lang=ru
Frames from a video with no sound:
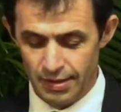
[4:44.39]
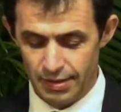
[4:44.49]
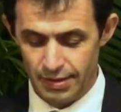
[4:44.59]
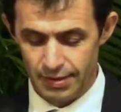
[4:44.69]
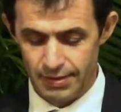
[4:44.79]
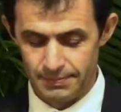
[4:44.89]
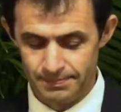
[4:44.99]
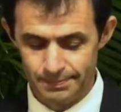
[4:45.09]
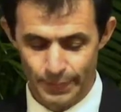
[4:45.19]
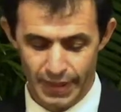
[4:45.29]
э,
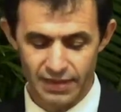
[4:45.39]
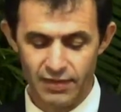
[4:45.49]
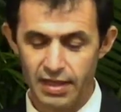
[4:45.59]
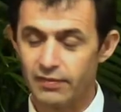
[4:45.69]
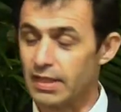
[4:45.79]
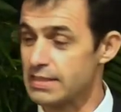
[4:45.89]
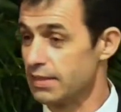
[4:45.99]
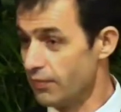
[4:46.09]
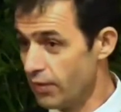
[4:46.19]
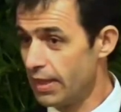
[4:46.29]
проговаривая
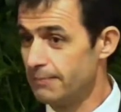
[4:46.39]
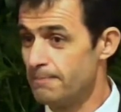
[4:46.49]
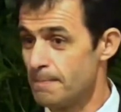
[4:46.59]
слова,